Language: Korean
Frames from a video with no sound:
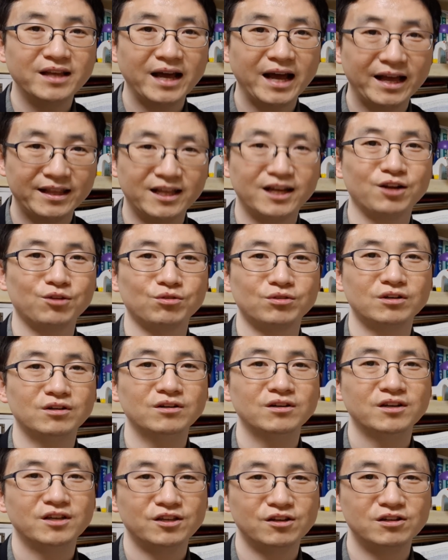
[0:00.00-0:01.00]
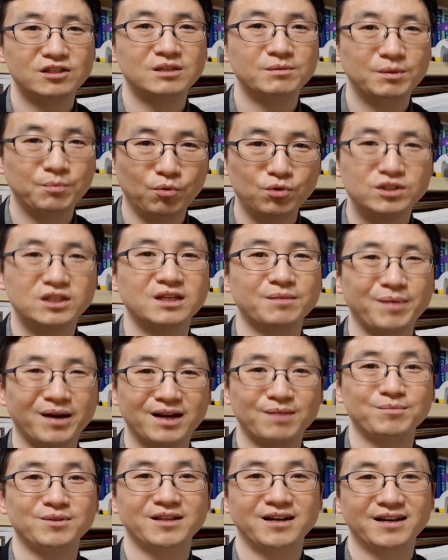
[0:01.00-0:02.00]
하나라도 더 열심히 보시기
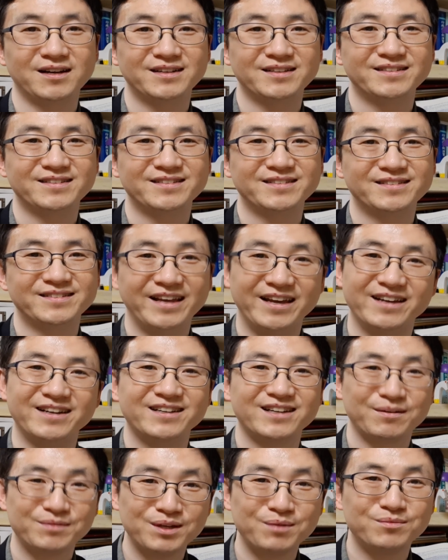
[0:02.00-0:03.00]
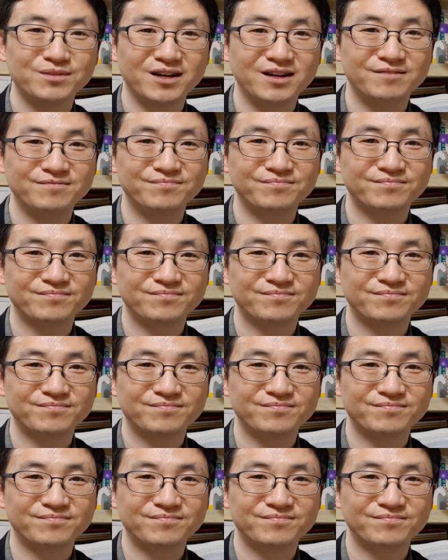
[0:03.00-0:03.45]
바랍니다. 네, 감사합니다.